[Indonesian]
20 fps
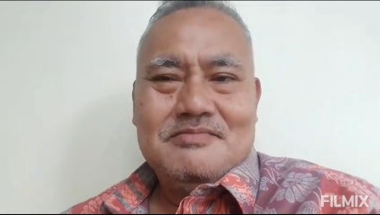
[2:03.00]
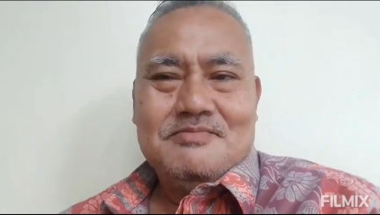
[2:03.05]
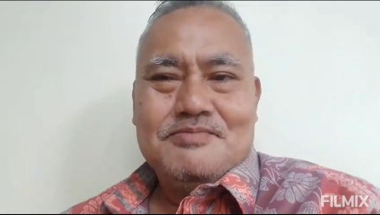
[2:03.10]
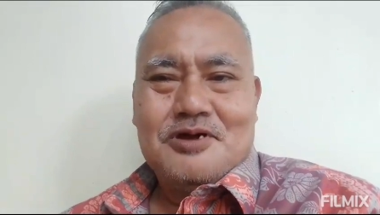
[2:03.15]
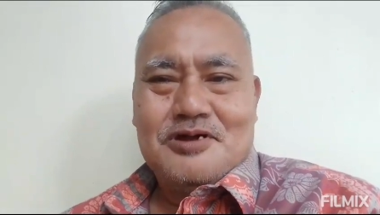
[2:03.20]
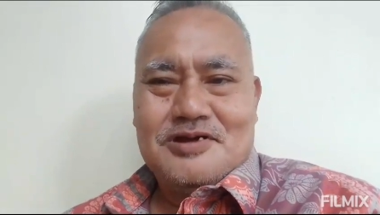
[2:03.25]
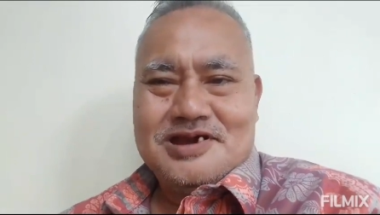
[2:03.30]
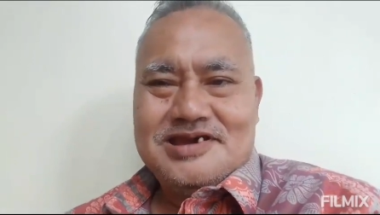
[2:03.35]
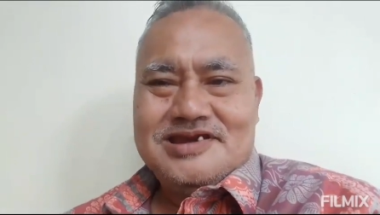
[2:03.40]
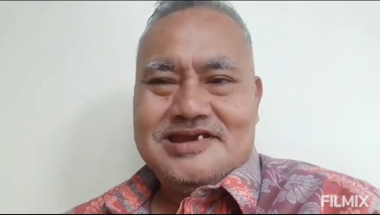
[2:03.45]

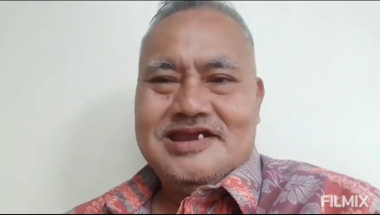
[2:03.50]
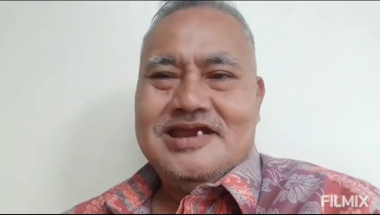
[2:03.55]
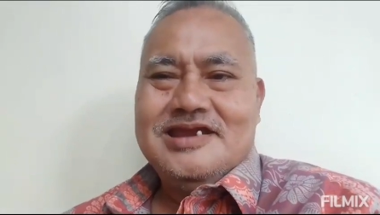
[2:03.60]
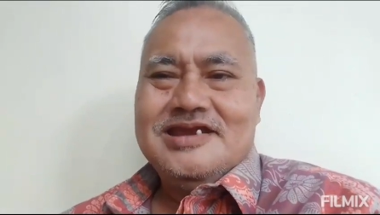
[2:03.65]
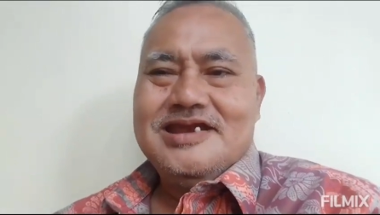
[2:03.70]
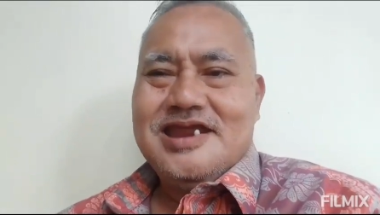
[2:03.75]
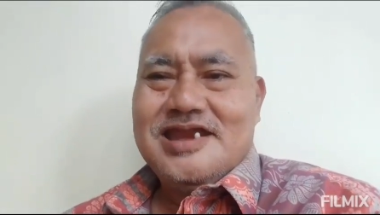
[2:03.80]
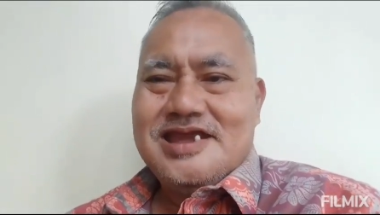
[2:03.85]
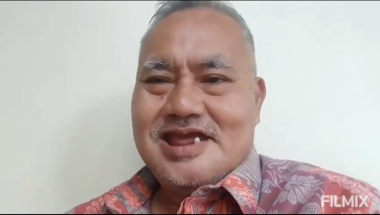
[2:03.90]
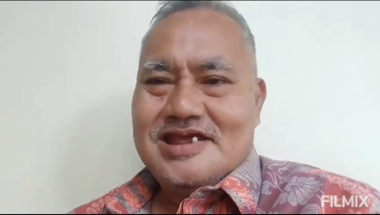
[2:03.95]

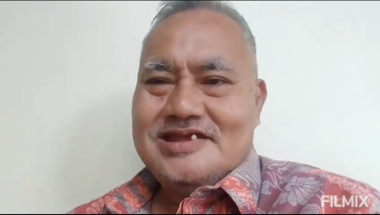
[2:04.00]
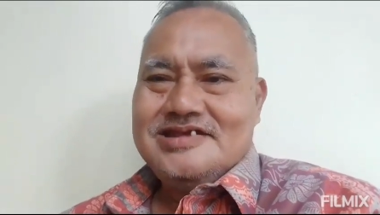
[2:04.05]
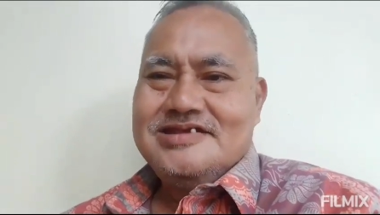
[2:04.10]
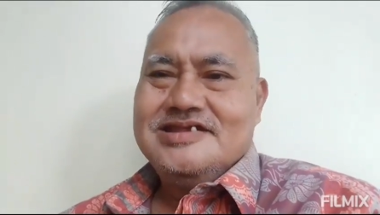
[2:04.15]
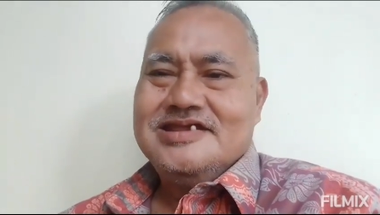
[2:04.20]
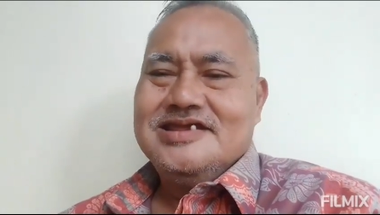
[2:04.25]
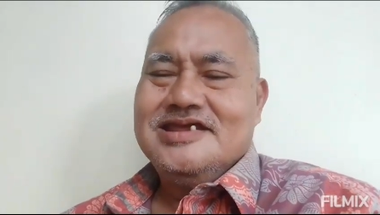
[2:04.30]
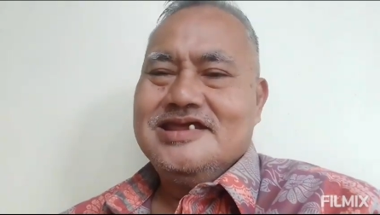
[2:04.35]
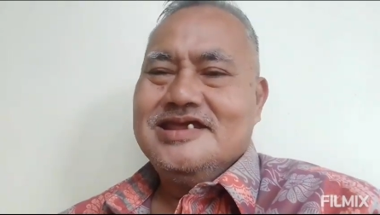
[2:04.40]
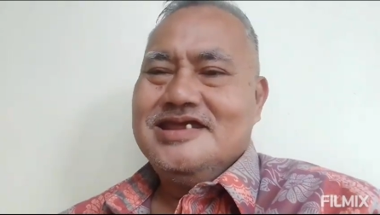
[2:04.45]
politik
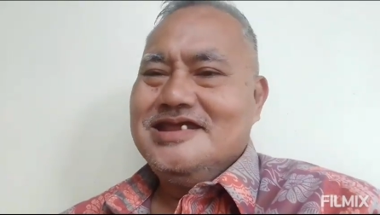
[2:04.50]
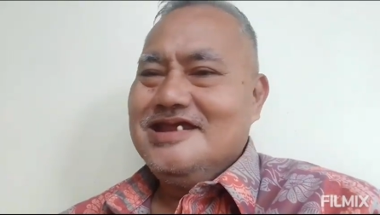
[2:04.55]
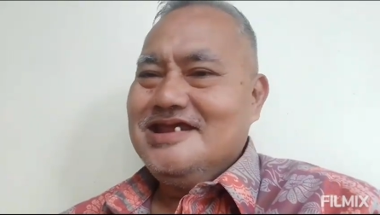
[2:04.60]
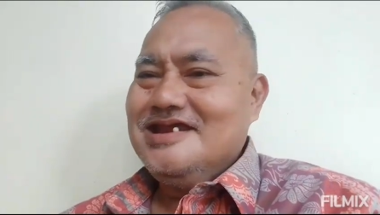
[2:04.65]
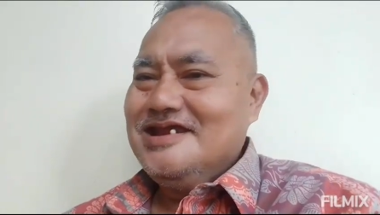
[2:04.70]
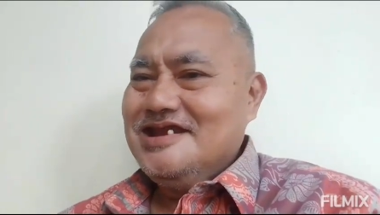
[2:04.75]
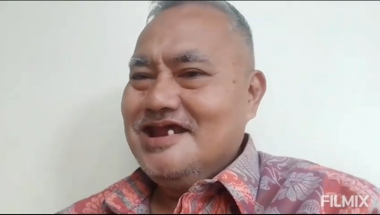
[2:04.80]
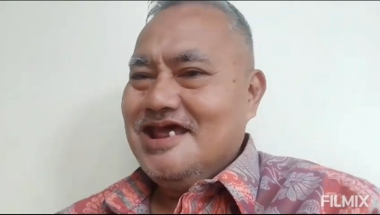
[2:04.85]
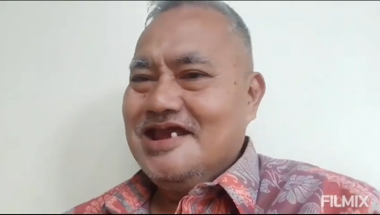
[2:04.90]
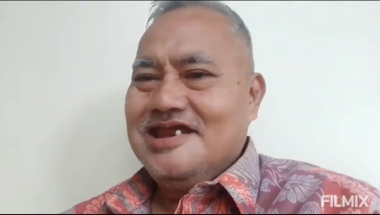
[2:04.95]
dinasti
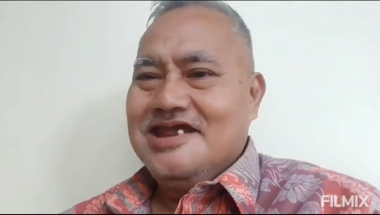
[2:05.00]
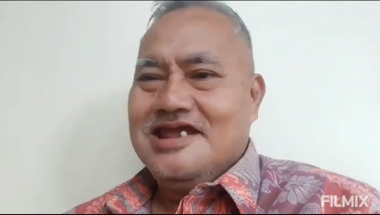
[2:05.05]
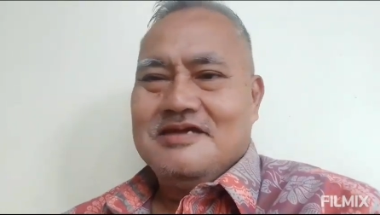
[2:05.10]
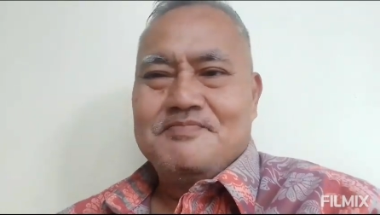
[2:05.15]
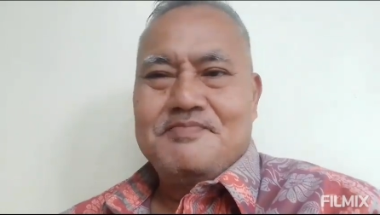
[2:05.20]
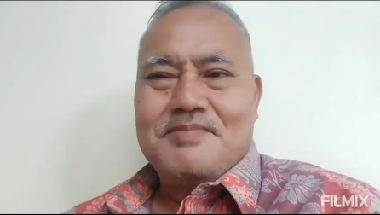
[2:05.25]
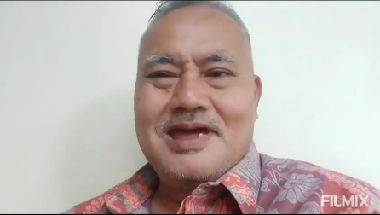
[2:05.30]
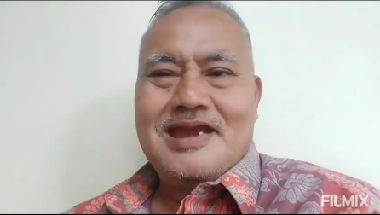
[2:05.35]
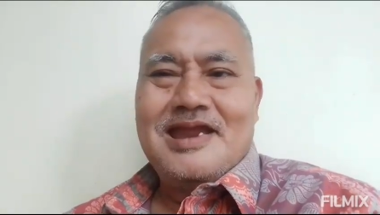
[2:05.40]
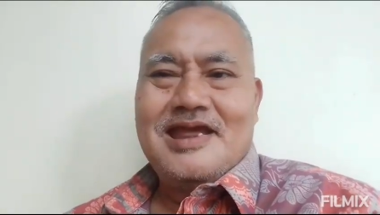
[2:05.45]
dari
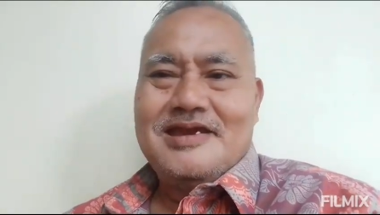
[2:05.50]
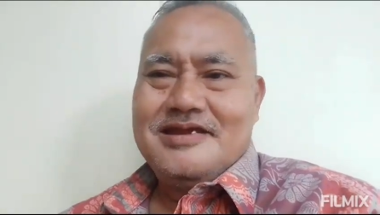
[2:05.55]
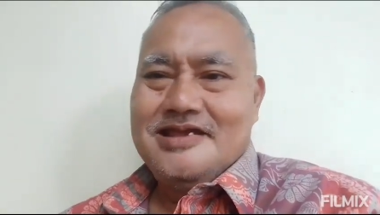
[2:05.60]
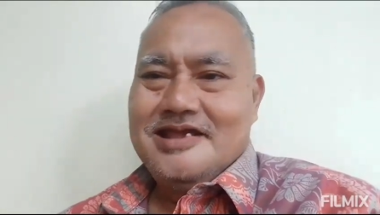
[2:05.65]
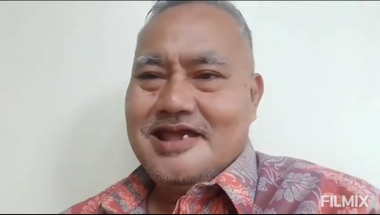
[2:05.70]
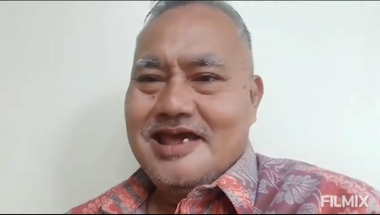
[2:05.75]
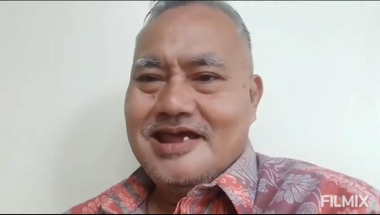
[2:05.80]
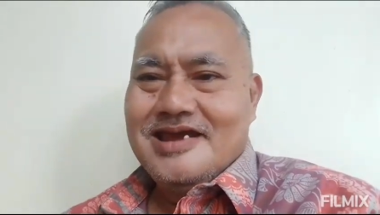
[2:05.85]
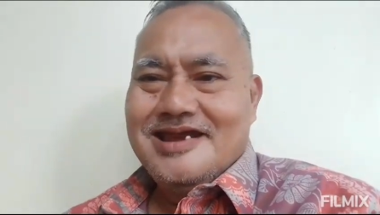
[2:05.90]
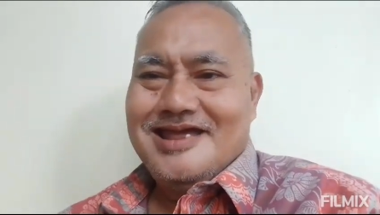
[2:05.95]
kepala
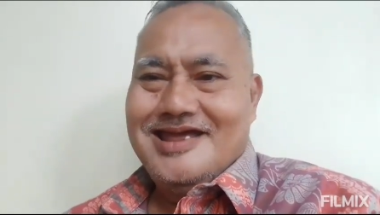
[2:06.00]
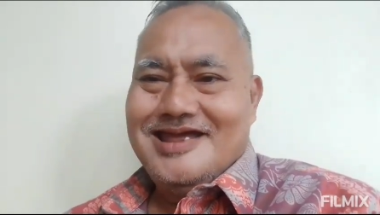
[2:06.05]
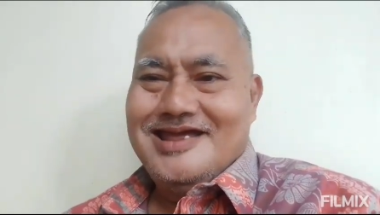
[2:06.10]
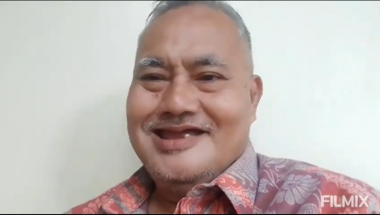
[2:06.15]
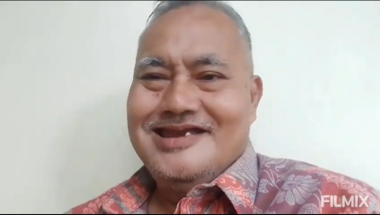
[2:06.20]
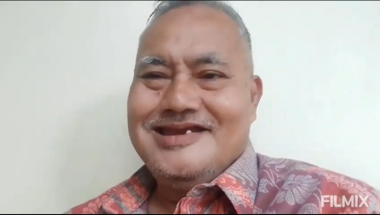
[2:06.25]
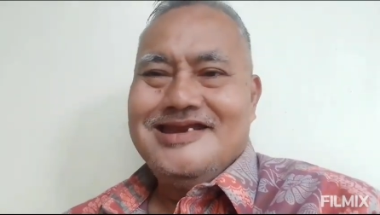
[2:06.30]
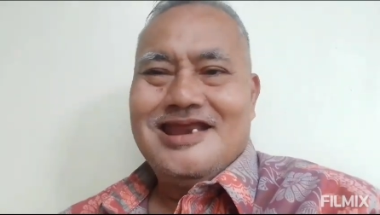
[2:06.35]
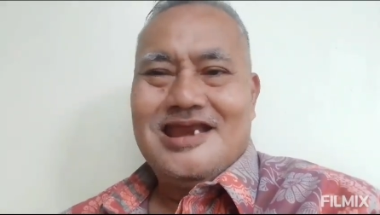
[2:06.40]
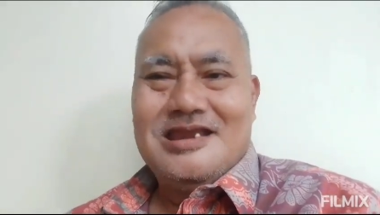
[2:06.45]
negara,
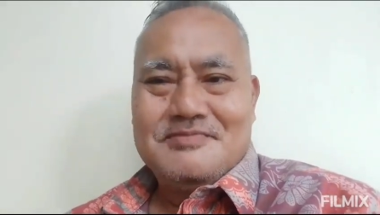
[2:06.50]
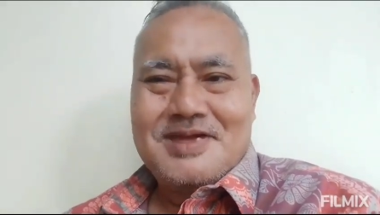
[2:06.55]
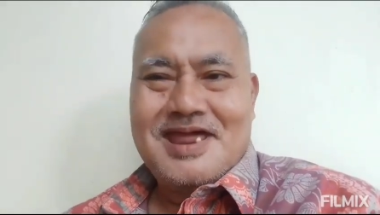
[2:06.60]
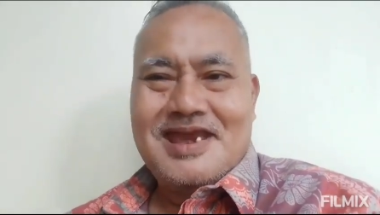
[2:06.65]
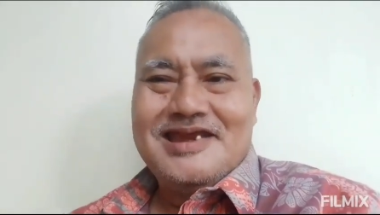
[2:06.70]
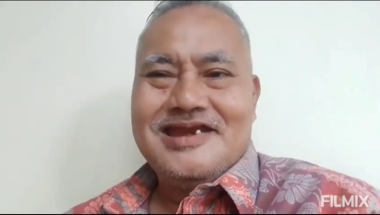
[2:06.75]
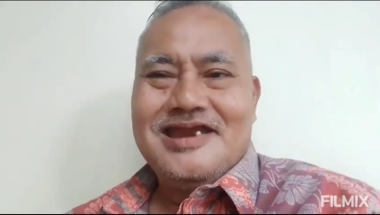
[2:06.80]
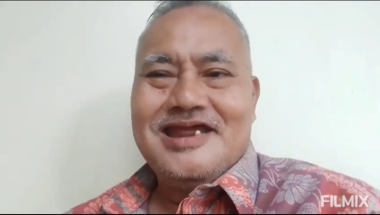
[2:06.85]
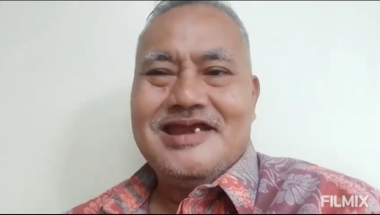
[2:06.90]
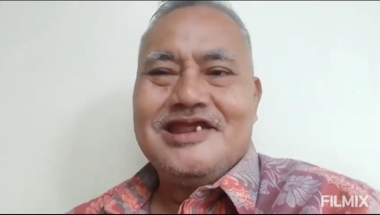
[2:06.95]
dalam
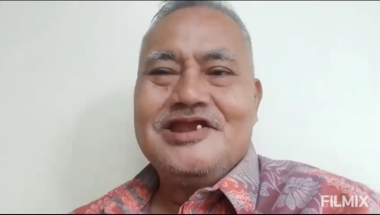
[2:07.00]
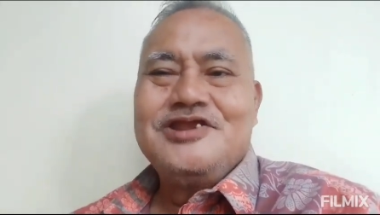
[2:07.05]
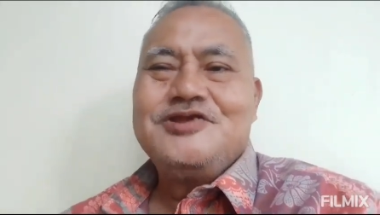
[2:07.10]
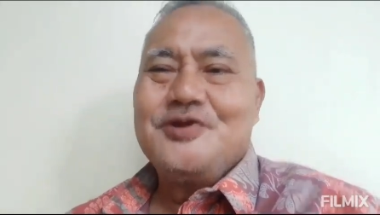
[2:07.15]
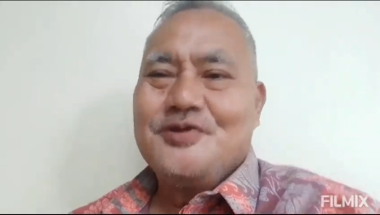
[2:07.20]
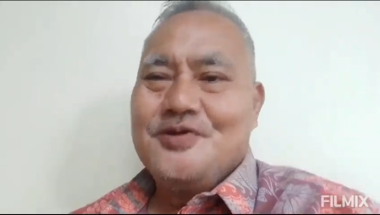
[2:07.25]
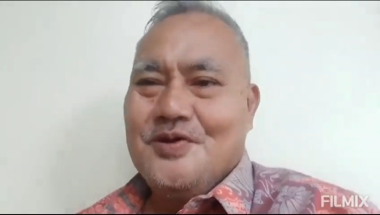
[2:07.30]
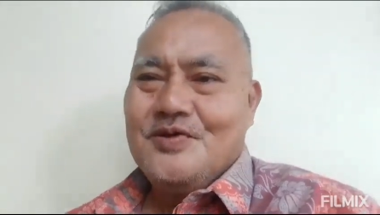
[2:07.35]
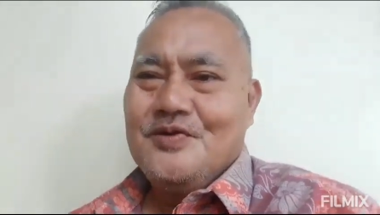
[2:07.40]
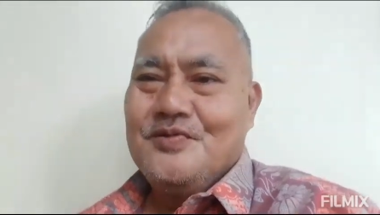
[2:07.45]
hal ini adalah
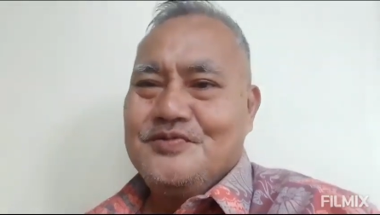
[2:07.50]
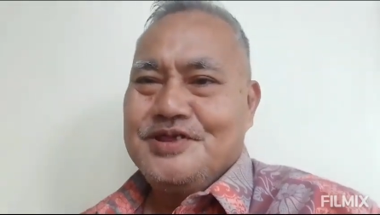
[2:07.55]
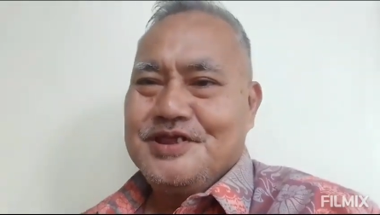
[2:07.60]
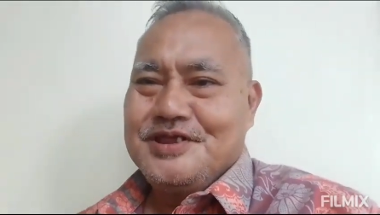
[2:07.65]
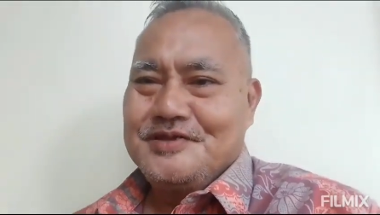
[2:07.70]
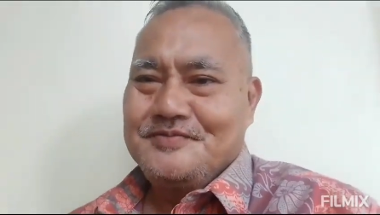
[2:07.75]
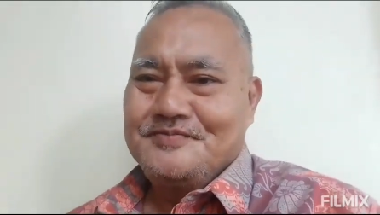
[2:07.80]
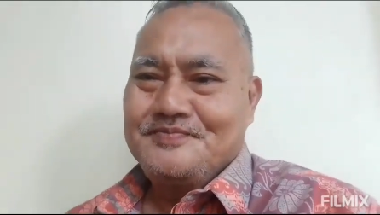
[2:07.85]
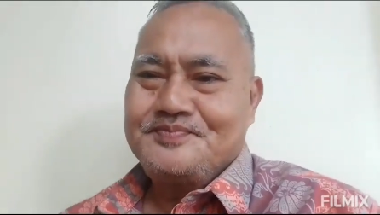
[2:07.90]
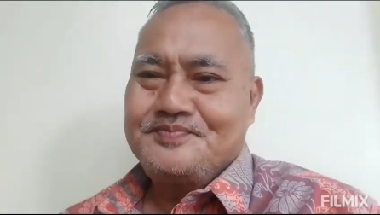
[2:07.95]
Jokowi.